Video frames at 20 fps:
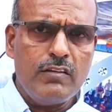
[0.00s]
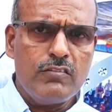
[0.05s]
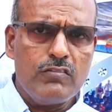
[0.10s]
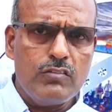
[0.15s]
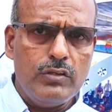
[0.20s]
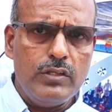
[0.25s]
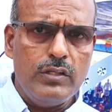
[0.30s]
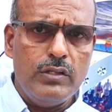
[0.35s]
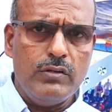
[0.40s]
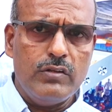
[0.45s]

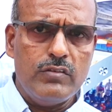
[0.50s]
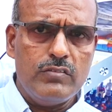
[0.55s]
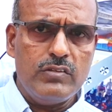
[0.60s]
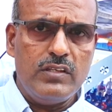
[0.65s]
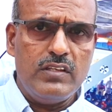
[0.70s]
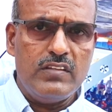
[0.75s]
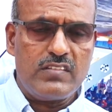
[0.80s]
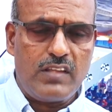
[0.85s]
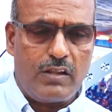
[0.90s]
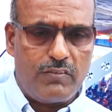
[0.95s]
సో ఈరోజు
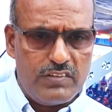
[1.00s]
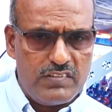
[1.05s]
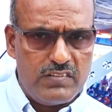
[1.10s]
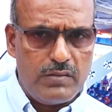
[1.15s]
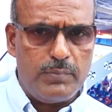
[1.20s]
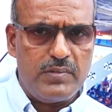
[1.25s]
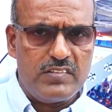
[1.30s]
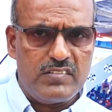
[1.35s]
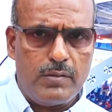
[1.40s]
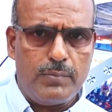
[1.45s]
ఈ
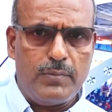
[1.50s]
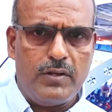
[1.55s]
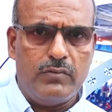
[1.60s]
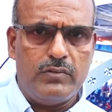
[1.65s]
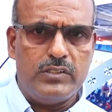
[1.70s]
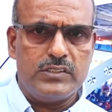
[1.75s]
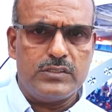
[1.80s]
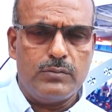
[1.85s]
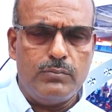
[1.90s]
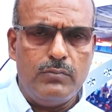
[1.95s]
సర్వసభ్య
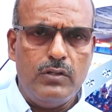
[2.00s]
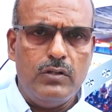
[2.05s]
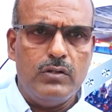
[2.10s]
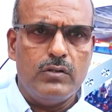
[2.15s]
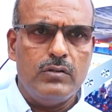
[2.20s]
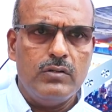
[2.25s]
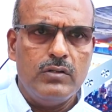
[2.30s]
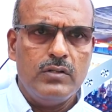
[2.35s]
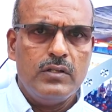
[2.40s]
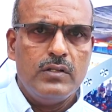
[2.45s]
సమావేశంలో
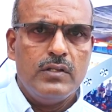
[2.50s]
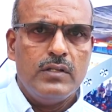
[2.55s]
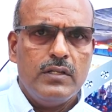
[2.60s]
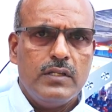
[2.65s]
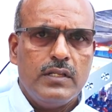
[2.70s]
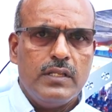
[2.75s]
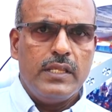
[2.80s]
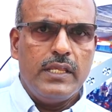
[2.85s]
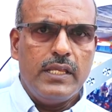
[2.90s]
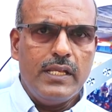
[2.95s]

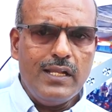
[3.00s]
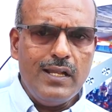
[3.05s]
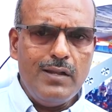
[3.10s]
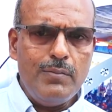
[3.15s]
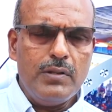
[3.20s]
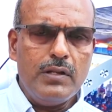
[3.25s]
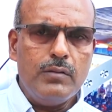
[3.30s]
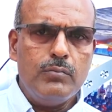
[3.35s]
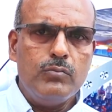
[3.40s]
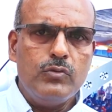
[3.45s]
ఇంకా
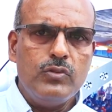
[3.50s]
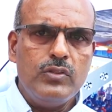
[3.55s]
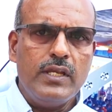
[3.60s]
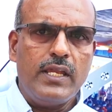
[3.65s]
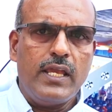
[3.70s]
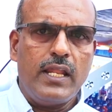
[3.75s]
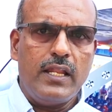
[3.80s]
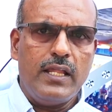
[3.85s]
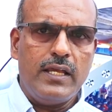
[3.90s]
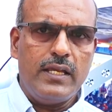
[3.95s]
మనం
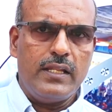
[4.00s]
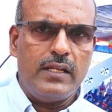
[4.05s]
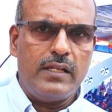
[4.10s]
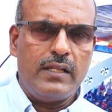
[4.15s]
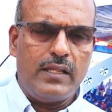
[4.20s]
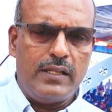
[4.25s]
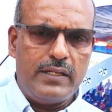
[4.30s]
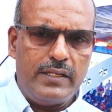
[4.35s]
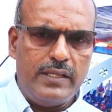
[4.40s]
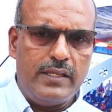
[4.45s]
ముందుకు ఎలా
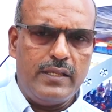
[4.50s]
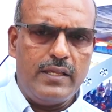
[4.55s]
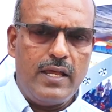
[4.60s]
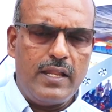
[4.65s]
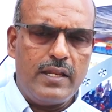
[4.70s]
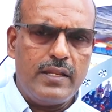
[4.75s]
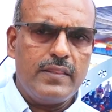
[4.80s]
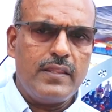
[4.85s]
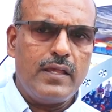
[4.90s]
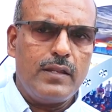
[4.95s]
వెళ్ళాలి
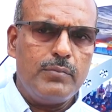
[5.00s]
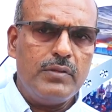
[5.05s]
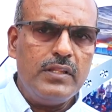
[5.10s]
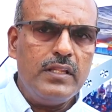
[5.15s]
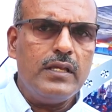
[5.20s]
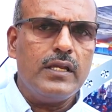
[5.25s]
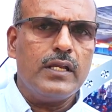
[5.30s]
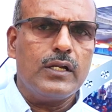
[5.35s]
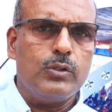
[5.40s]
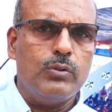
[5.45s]
అనే దాని
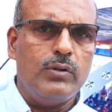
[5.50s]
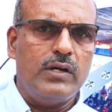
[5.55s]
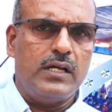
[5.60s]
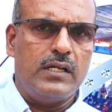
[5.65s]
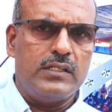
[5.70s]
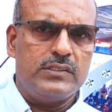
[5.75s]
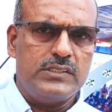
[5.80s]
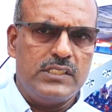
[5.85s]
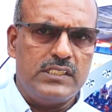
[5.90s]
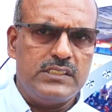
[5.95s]
మీద ఎక్కువ
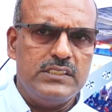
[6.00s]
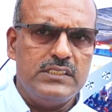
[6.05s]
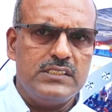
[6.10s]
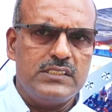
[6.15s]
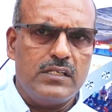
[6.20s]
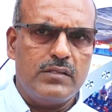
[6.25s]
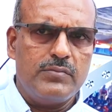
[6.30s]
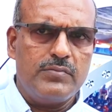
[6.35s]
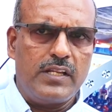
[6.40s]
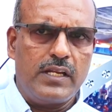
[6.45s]

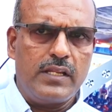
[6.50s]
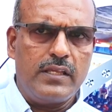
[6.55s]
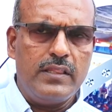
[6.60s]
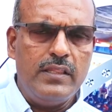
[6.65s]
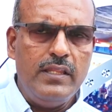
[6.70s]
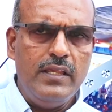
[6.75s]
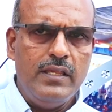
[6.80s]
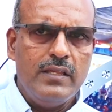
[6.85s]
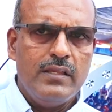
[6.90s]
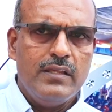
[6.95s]
చర్చించడం
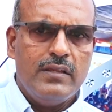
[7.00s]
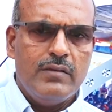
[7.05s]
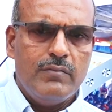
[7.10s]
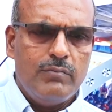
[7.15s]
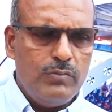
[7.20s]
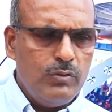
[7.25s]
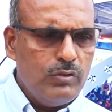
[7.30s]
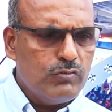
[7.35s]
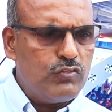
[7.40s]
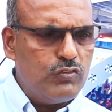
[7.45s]
జరిగింది
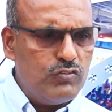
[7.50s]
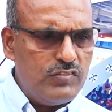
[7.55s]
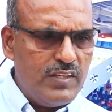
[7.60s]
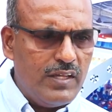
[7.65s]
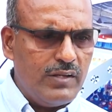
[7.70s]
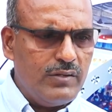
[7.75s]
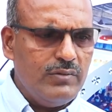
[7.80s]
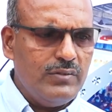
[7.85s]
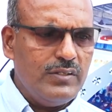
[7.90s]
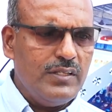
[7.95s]
మీరు
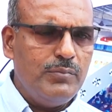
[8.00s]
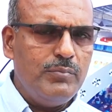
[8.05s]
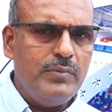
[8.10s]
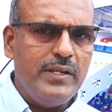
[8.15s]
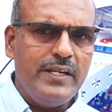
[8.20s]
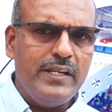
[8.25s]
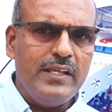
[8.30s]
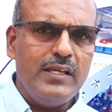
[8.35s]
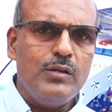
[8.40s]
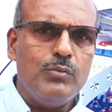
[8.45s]
చూశారు ఈ
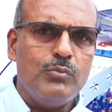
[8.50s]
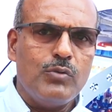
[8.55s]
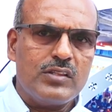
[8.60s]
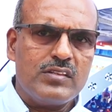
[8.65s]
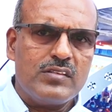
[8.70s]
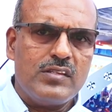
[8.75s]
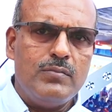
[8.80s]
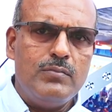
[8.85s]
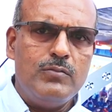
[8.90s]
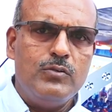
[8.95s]
మీటింగ్ను
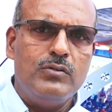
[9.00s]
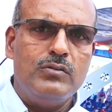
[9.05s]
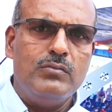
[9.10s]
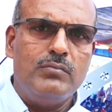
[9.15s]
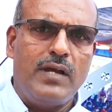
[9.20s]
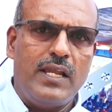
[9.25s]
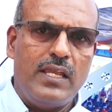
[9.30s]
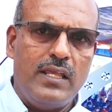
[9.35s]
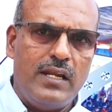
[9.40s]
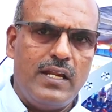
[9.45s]
మొత్తము
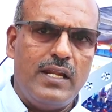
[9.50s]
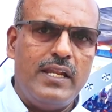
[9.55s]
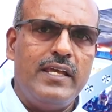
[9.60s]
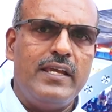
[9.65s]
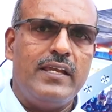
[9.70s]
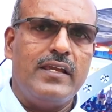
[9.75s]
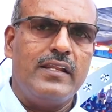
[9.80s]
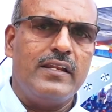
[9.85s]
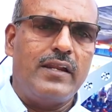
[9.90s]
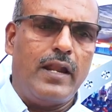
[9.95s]
మహిళలే
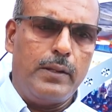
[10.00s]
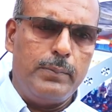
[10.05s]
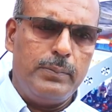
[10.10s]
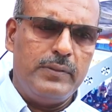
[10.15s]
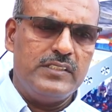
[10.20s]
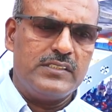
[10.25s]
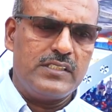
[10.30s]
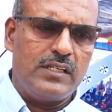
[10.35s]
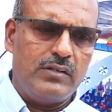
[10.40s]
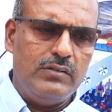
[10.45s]

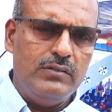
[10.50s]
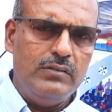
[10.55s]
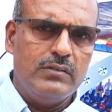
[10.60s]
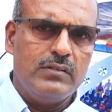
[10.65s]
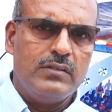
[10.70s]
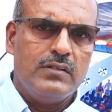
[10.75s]
నడిపించారు